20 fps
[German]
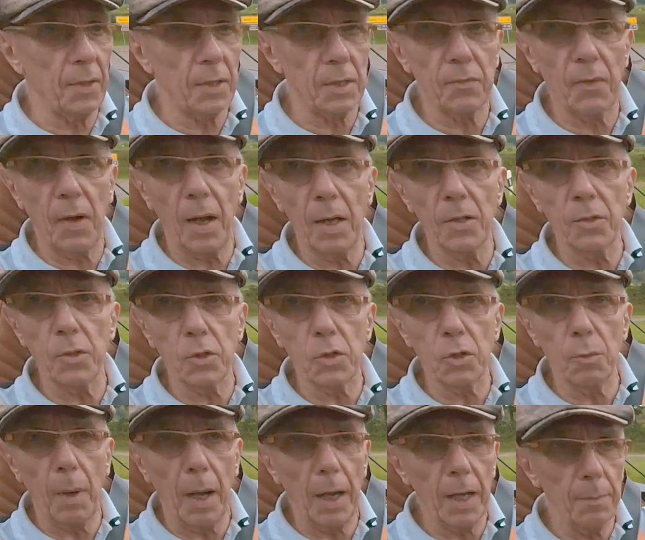Das war also
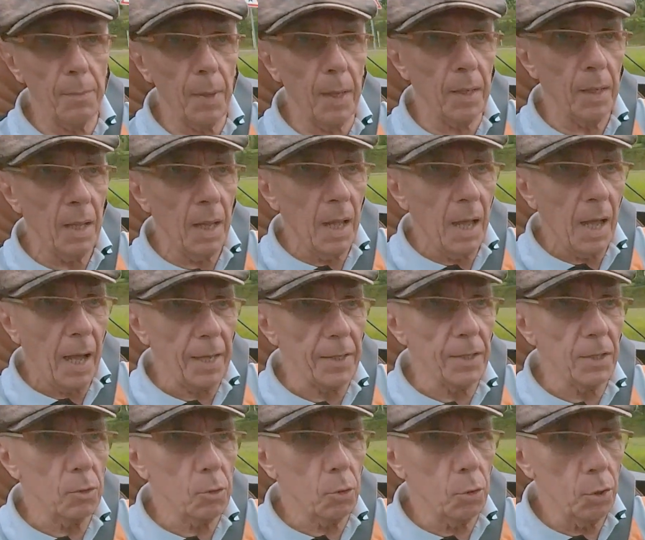zum einen
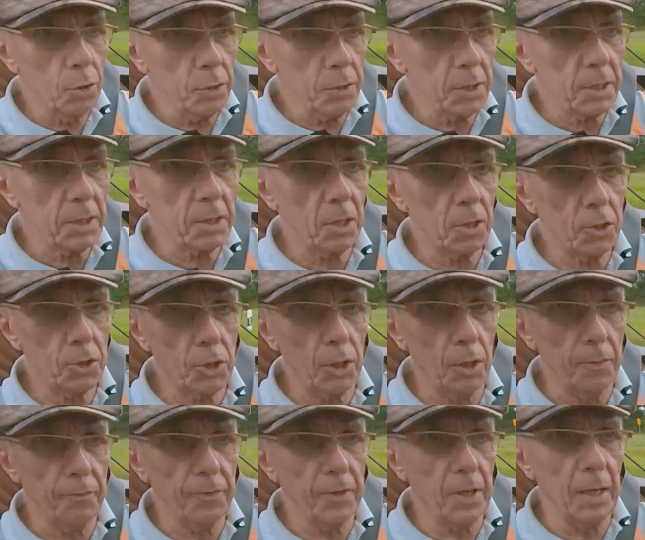eine
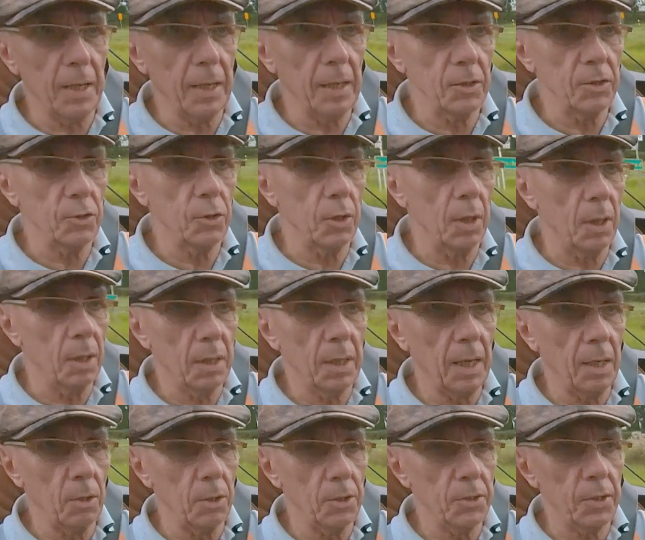
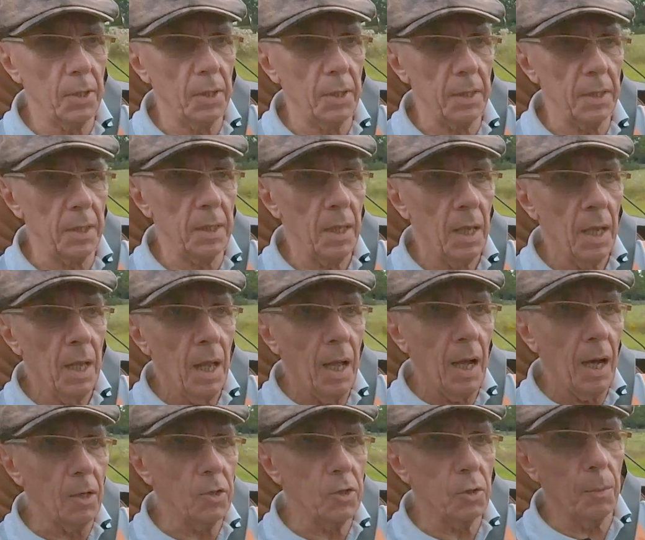Kunststoffkarosserie.
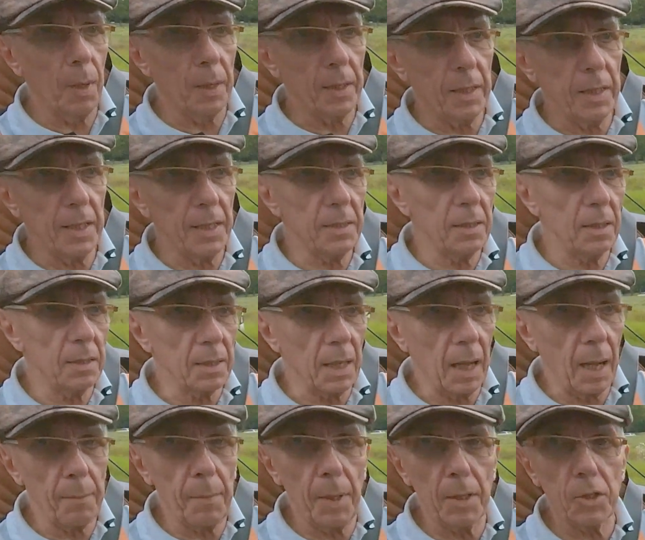Also man legte
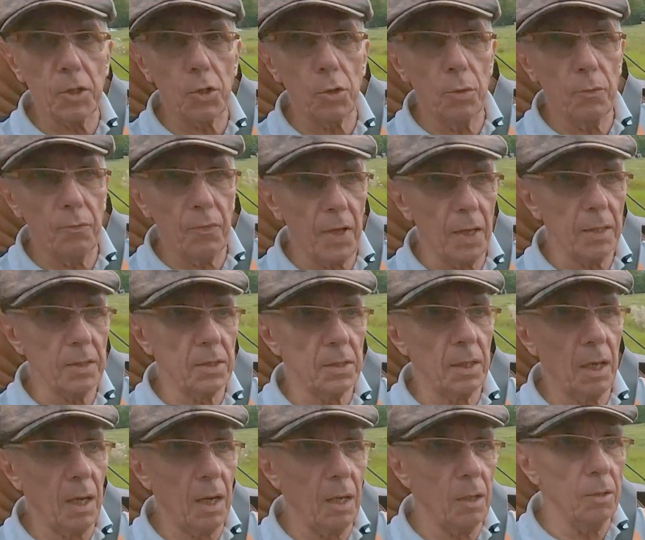damals schon Wert
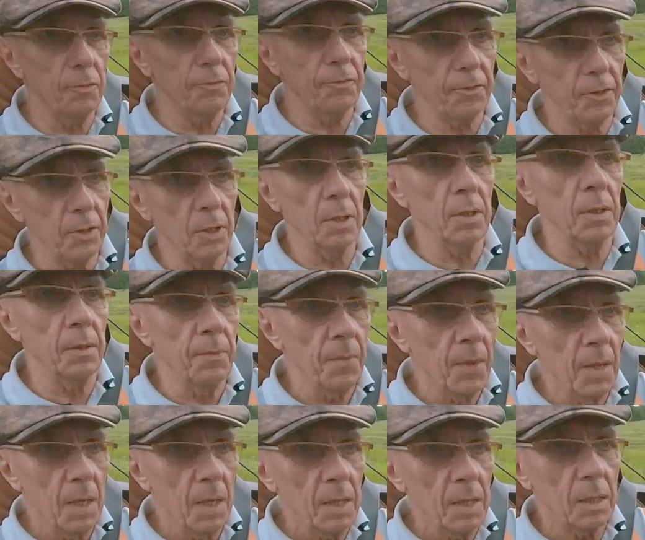darauf, äh,
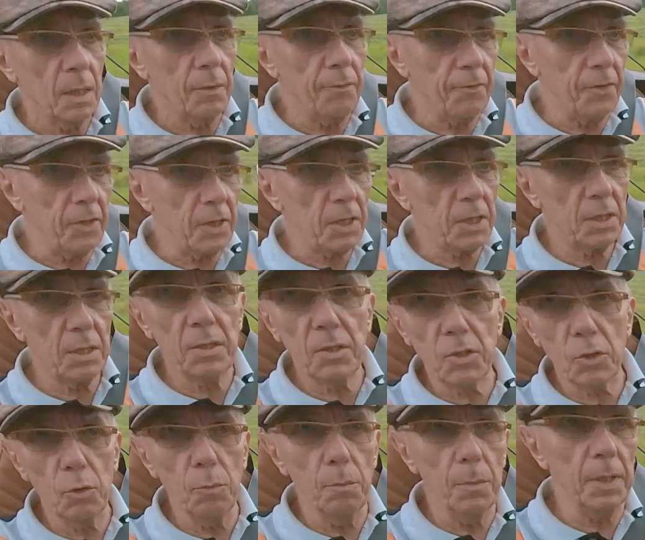Gewicht
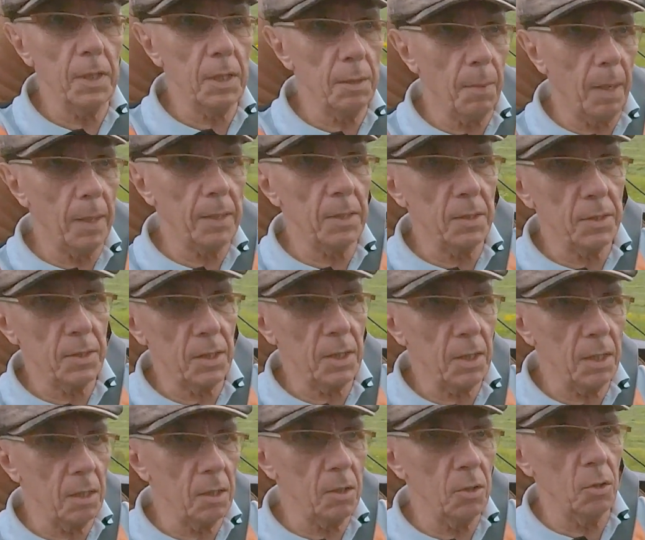zu
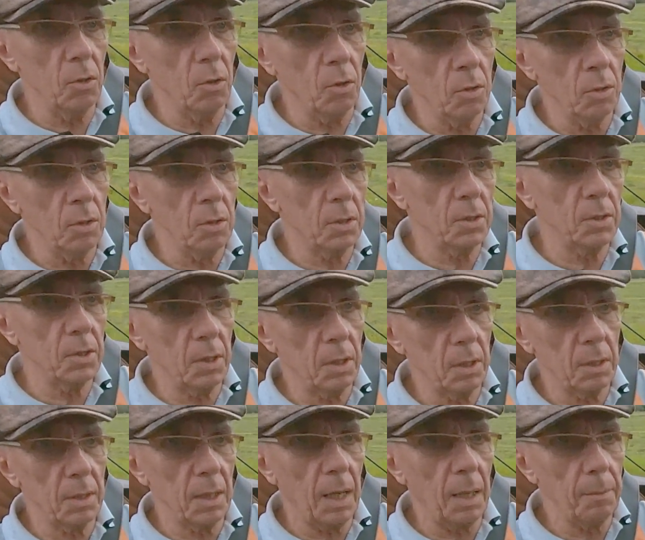minimalisieren und
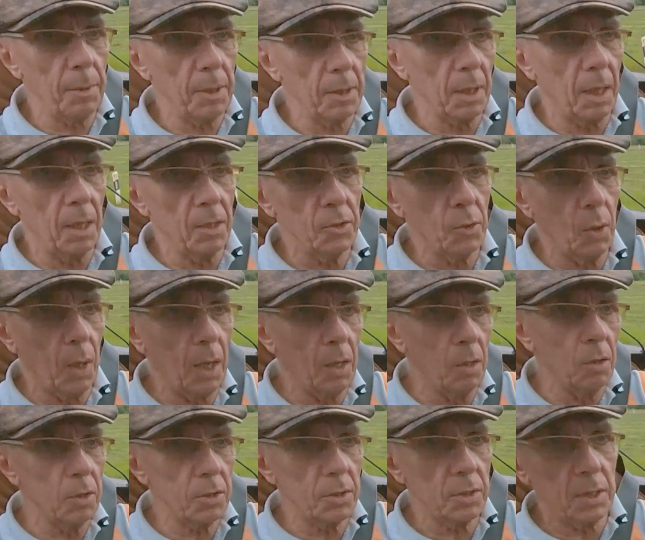äh, damit also
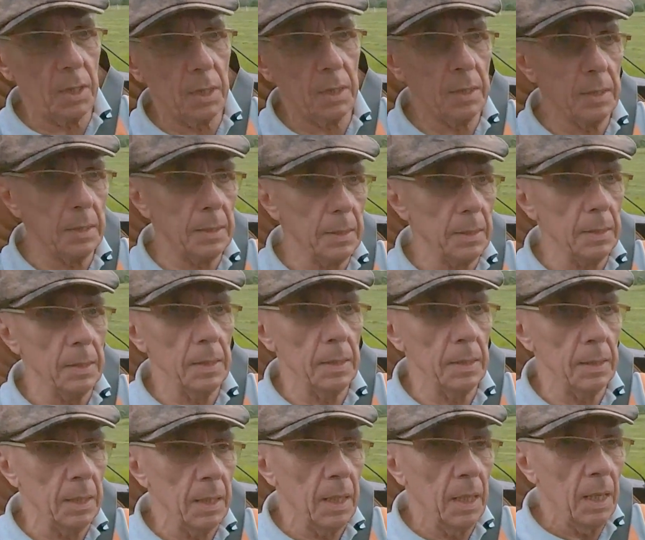auch den,
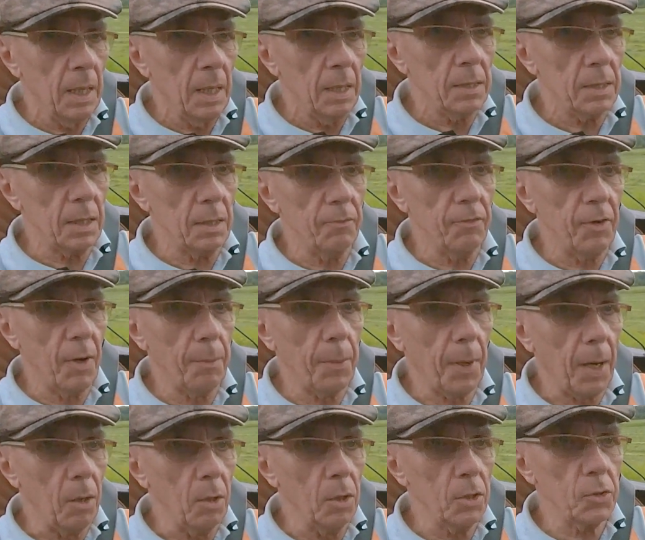äh, den
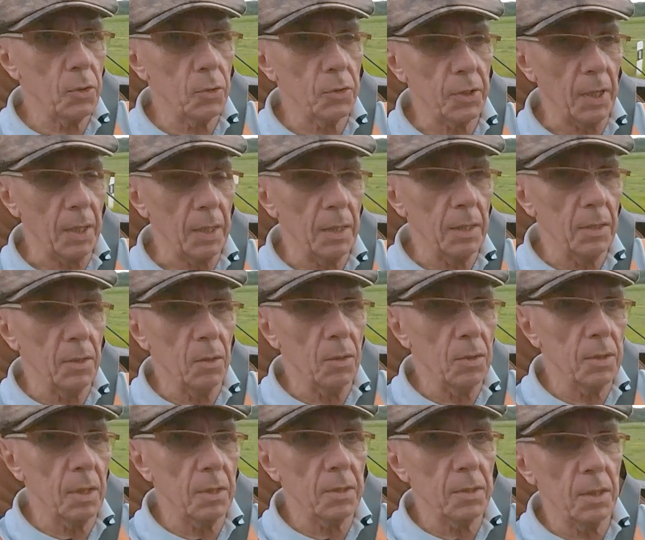Verbrauch zu senken.
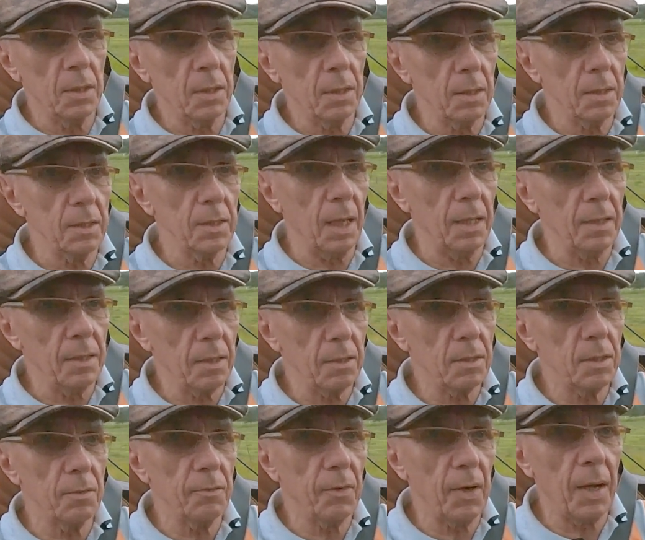Und das
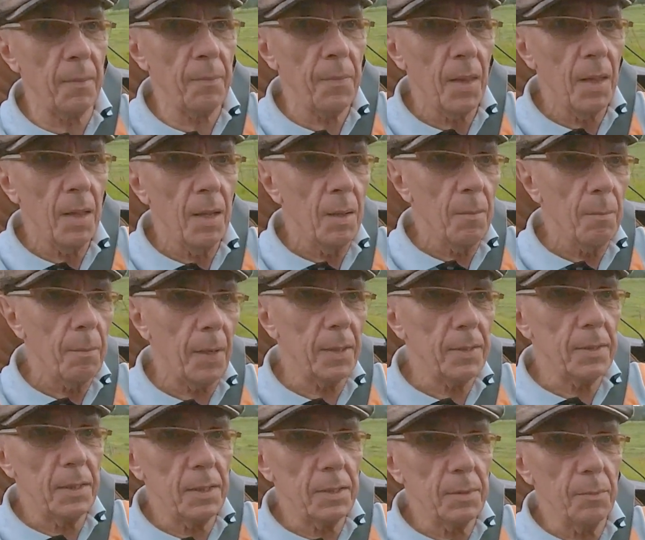Interessanteste war bei
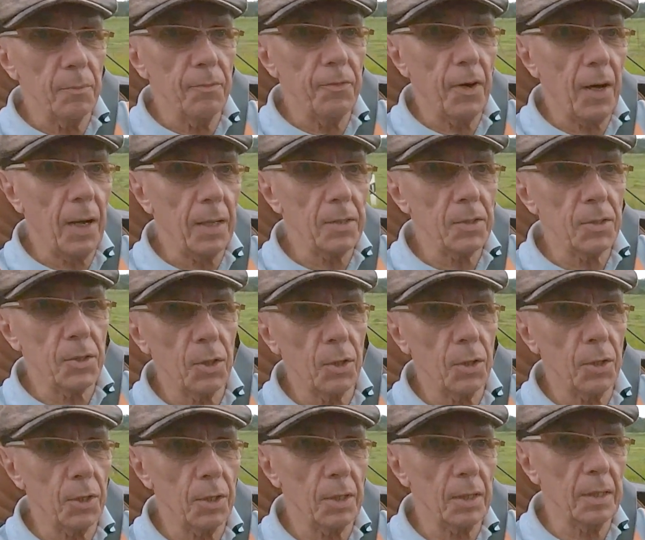diesem
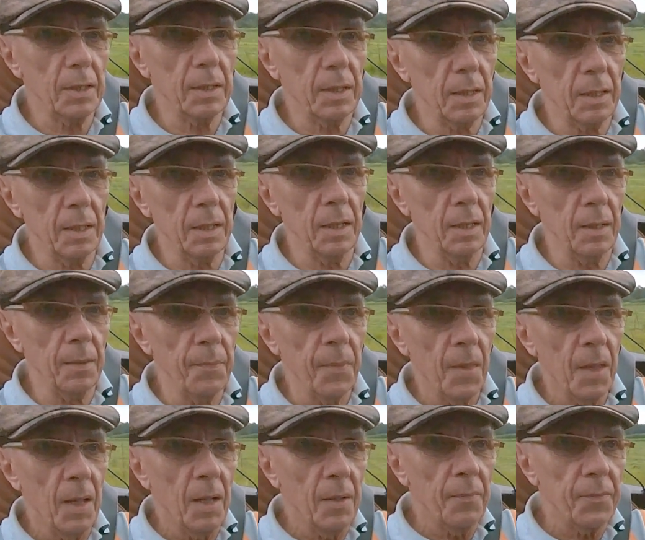Fahrzeug, äh,
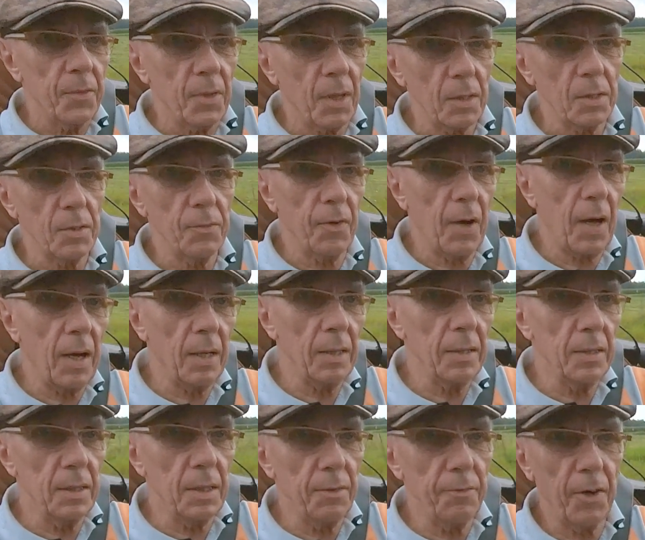das
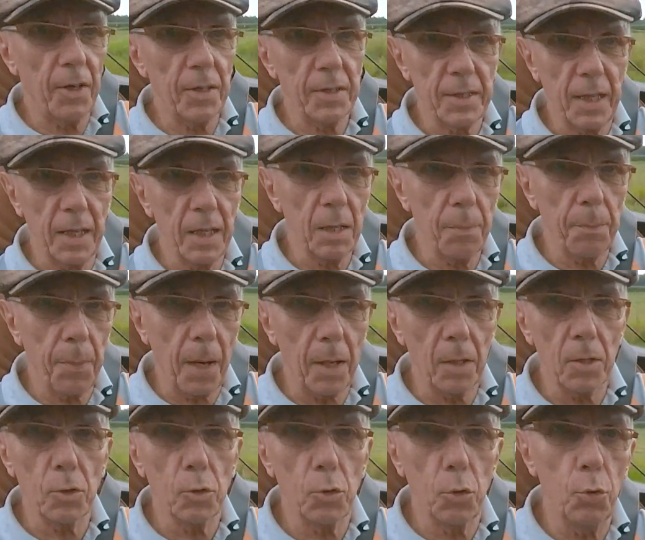waren die
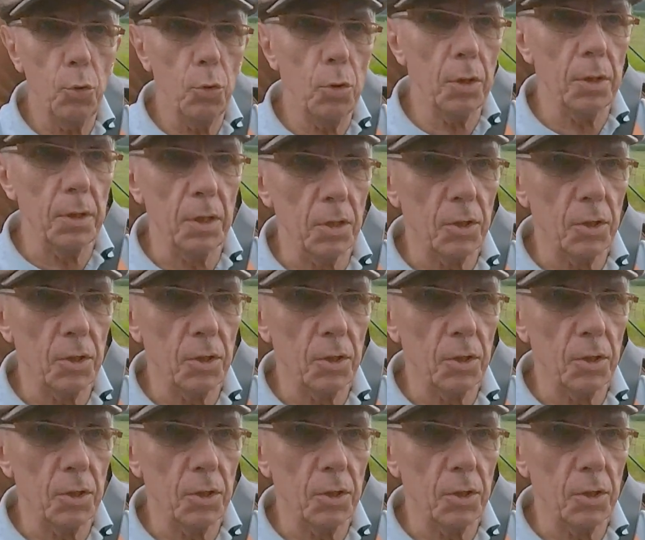versenkbaren Türen.